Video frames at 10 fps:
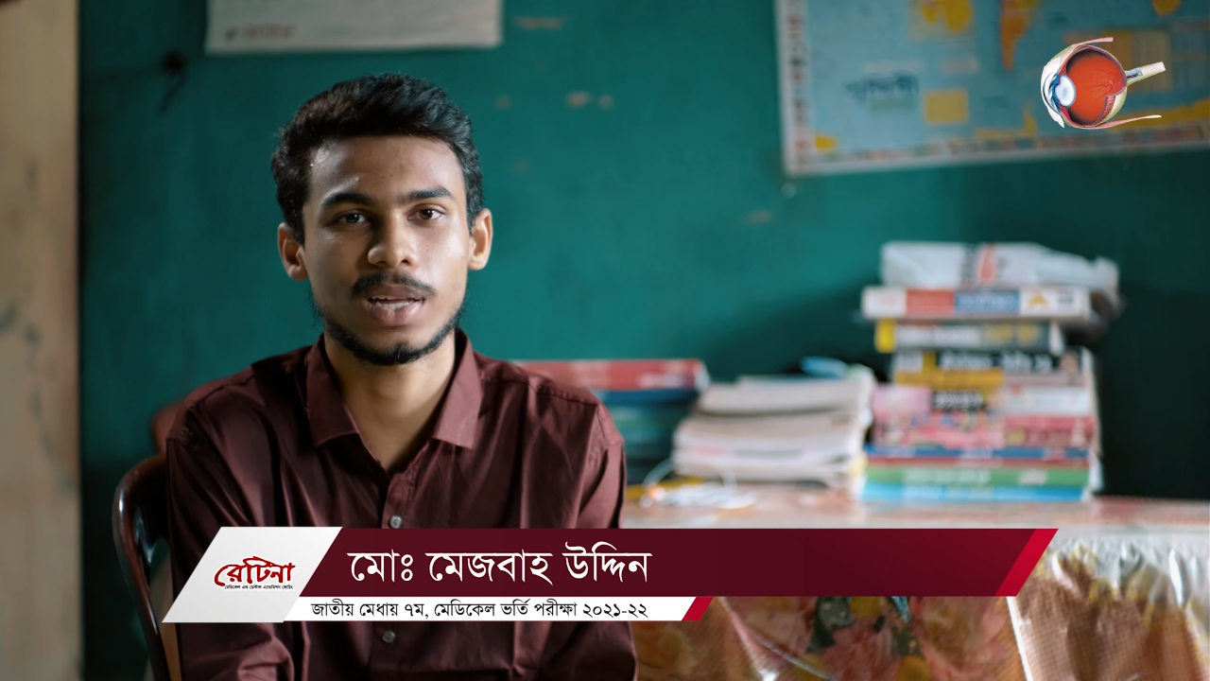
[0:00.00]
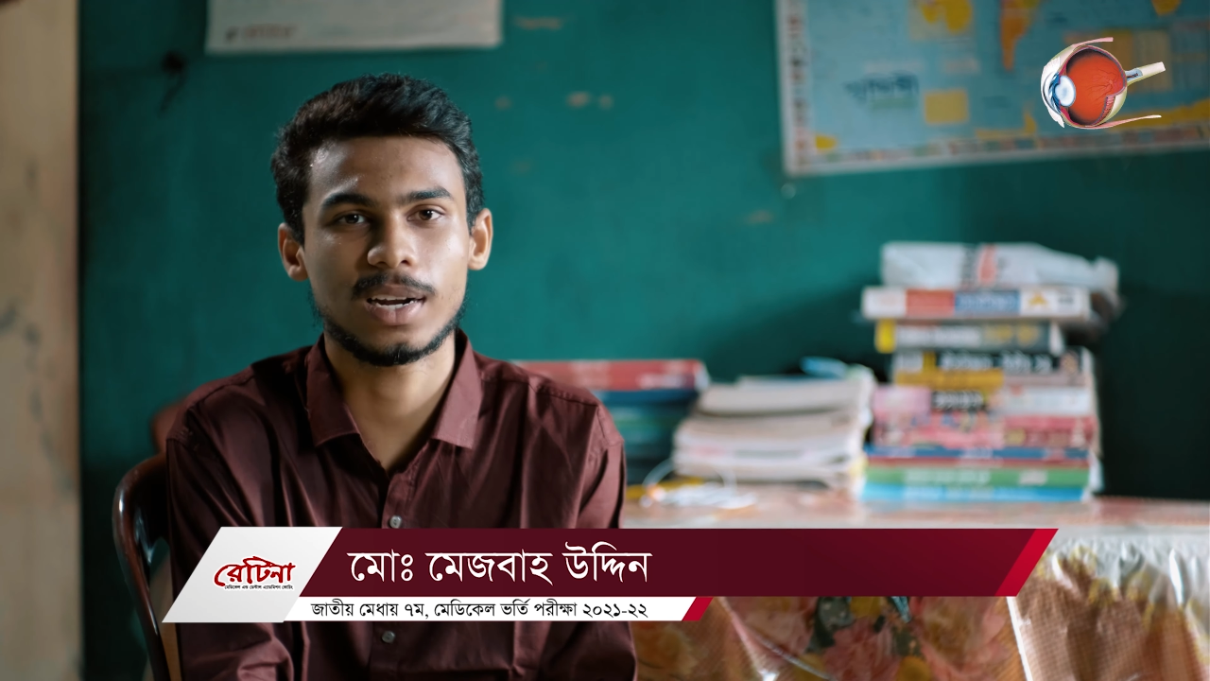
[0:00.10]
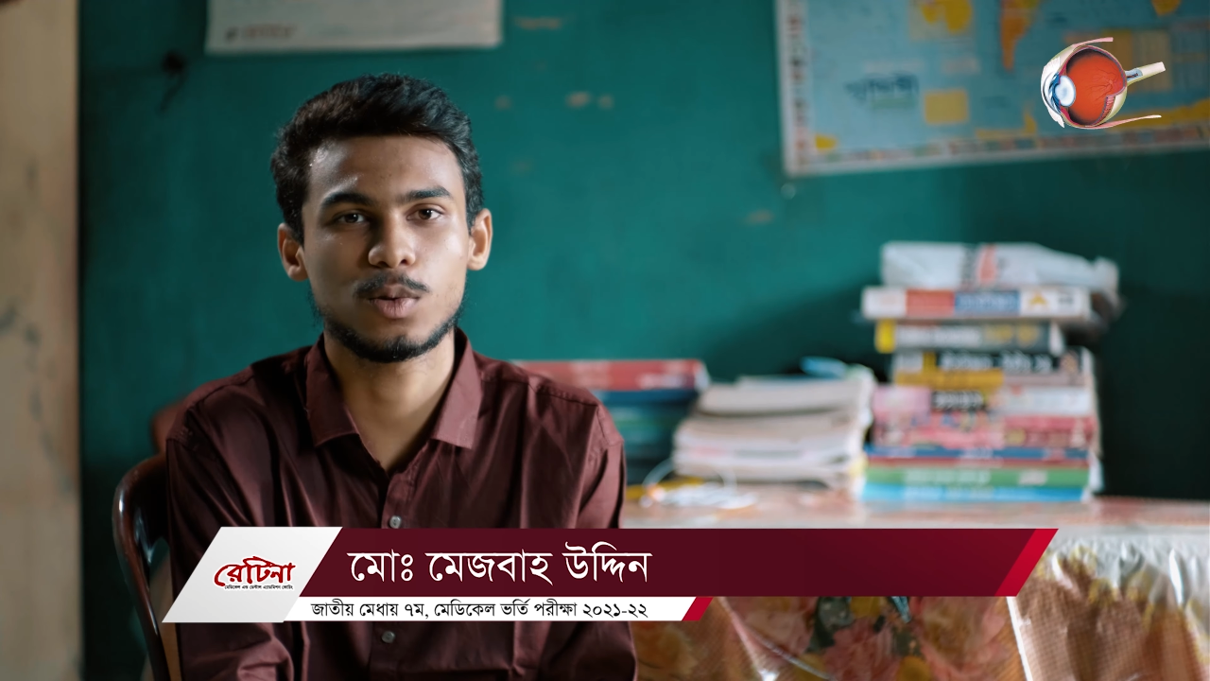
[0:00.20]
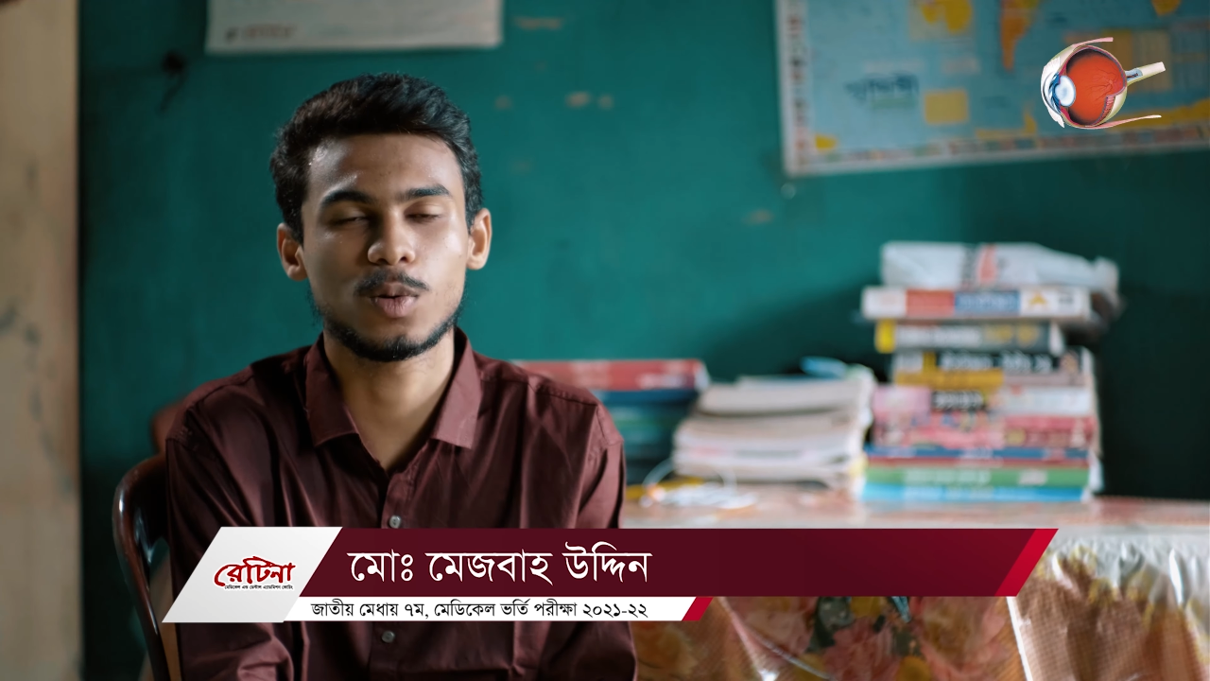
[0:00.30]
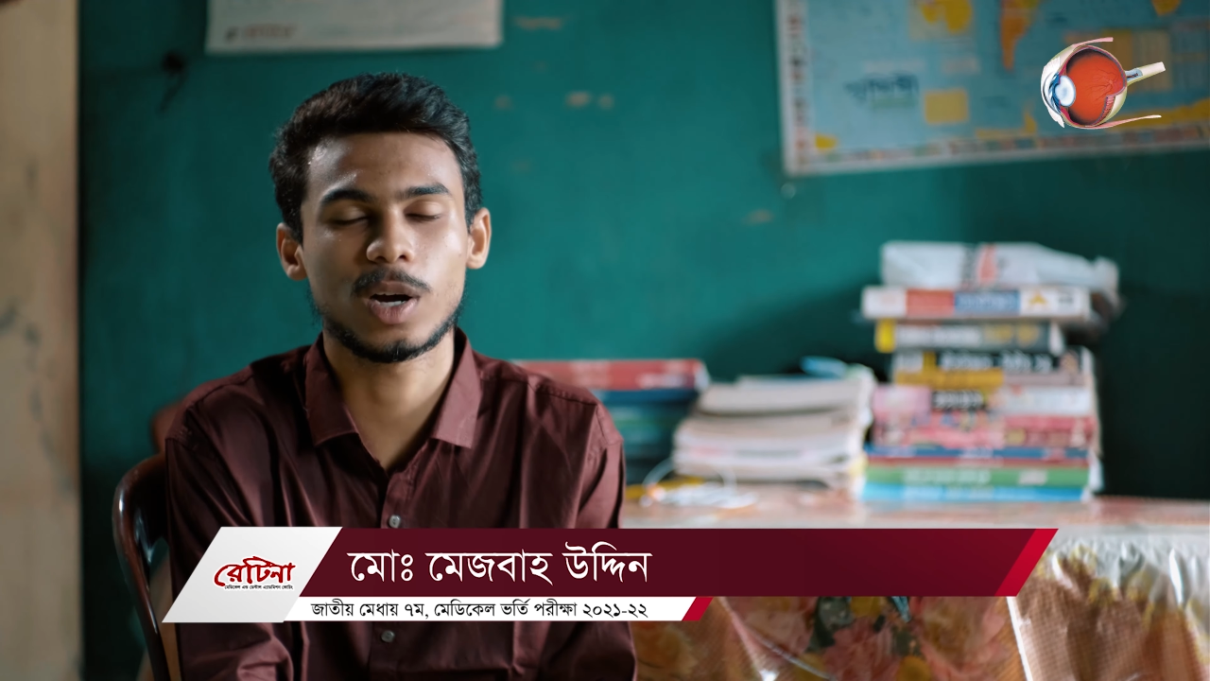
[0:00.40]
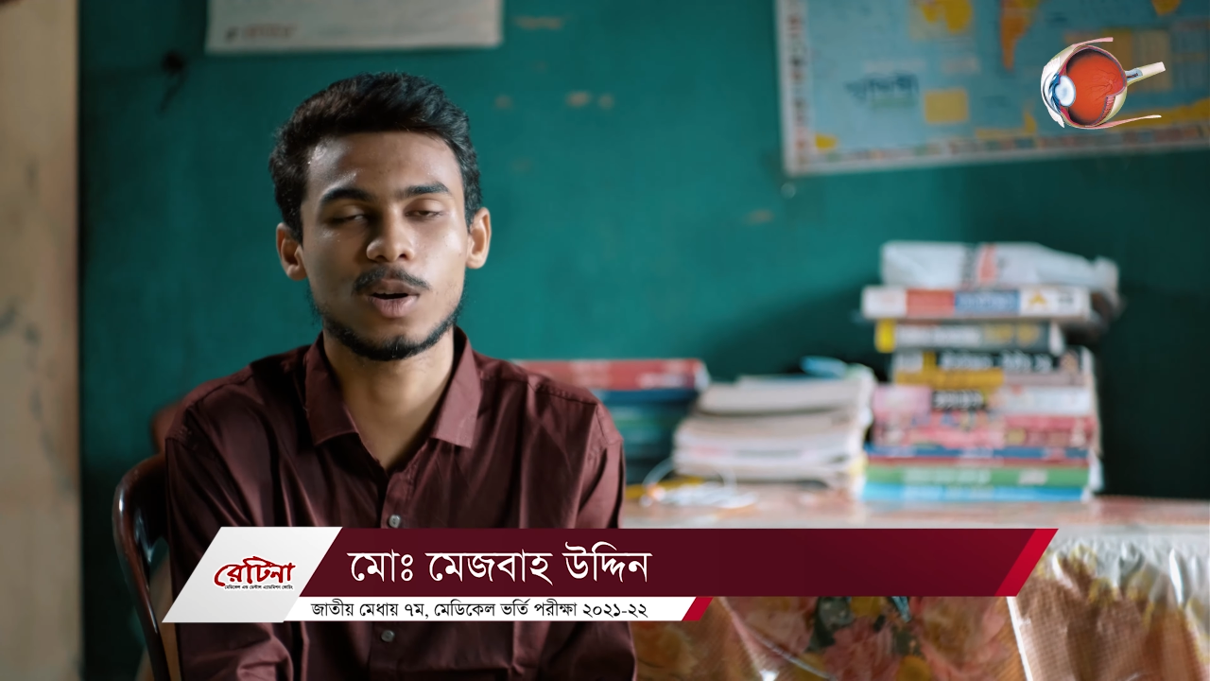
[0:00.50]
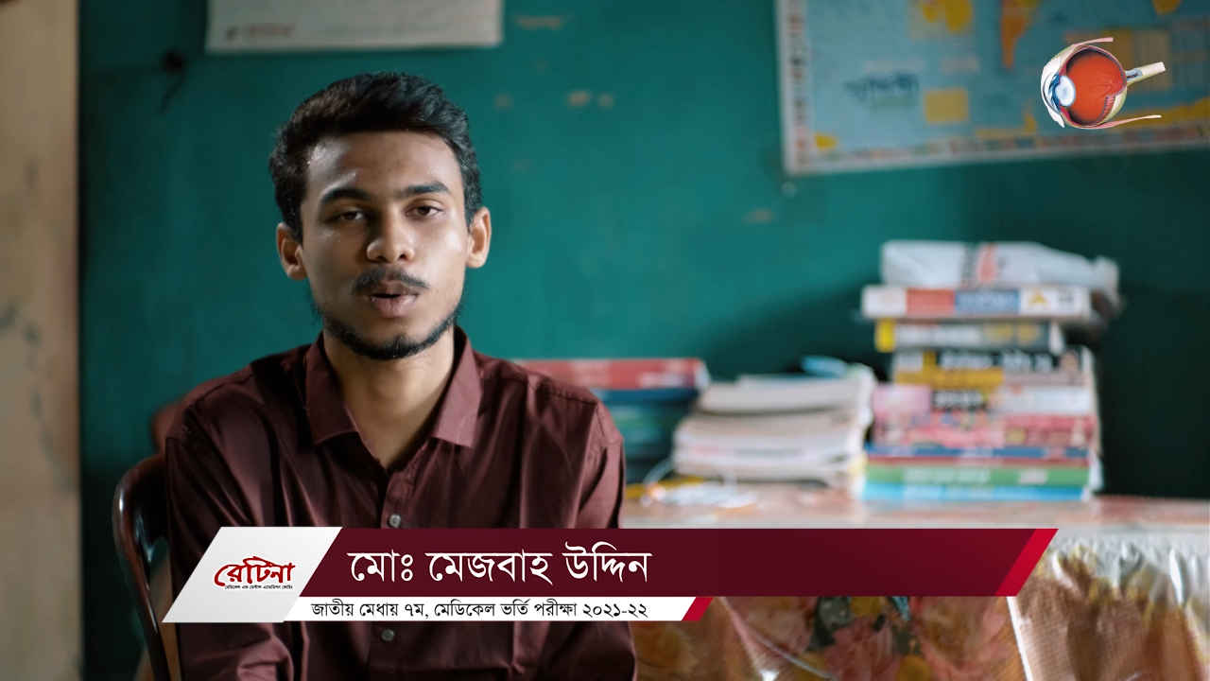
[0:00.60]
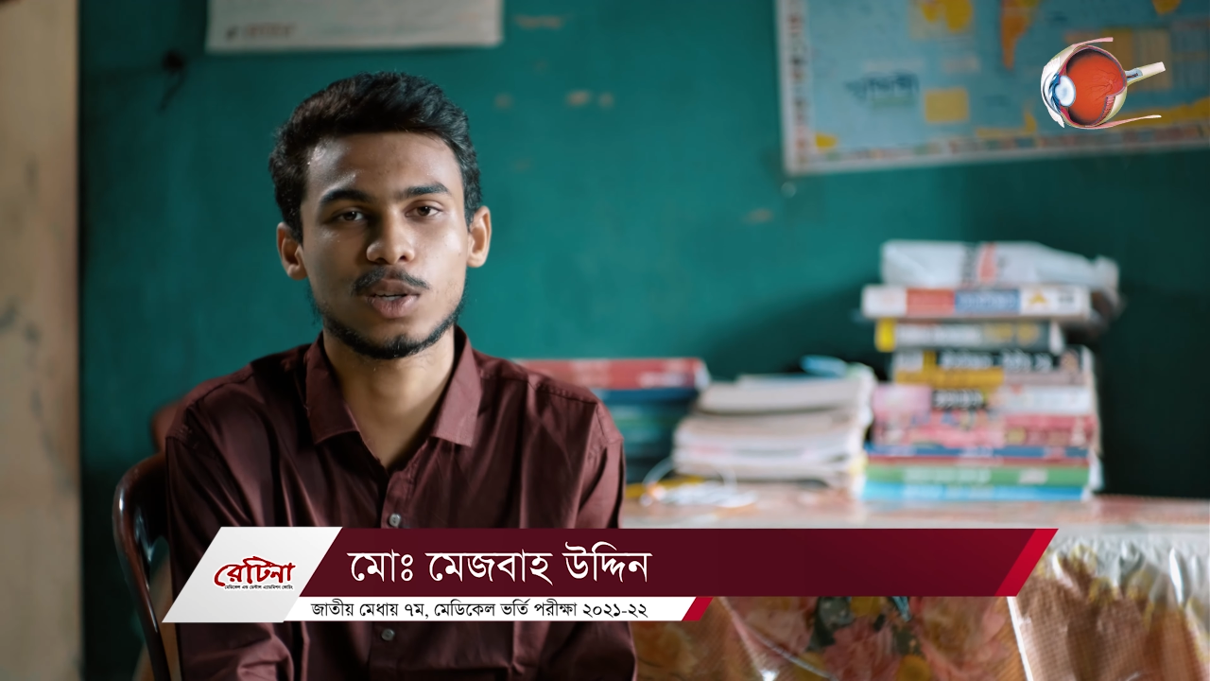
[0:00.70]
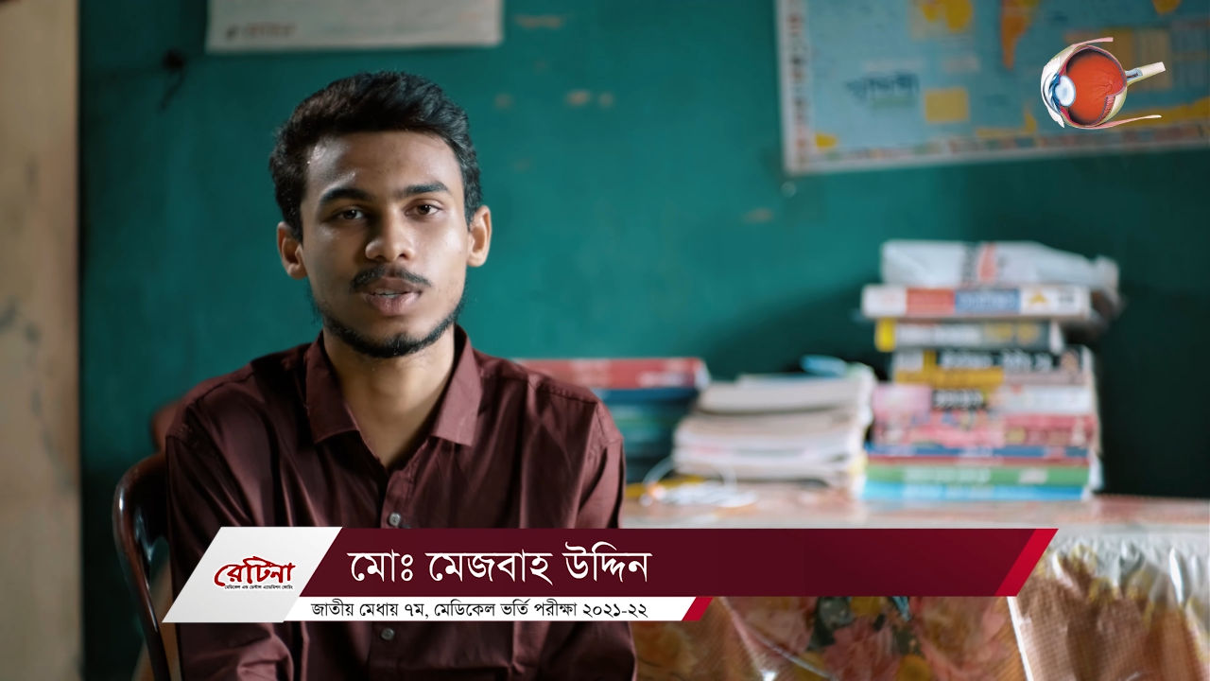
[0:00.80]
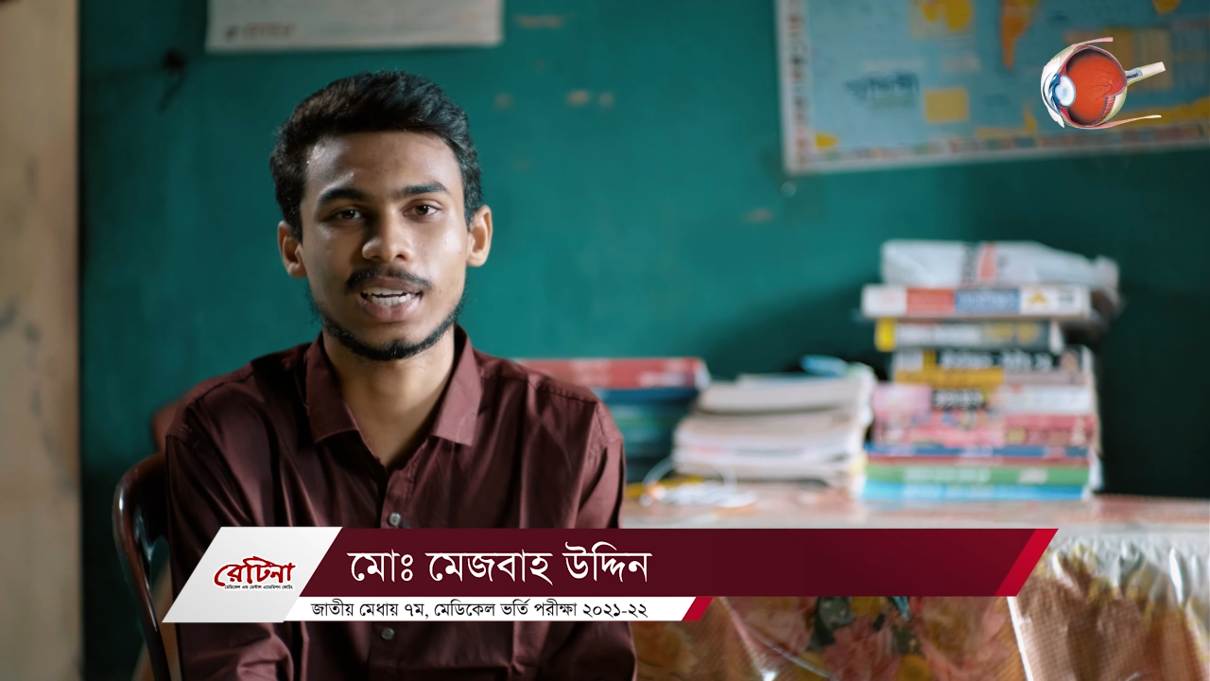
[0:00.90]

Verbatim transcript: তারা দুর্ভাগ্যবশত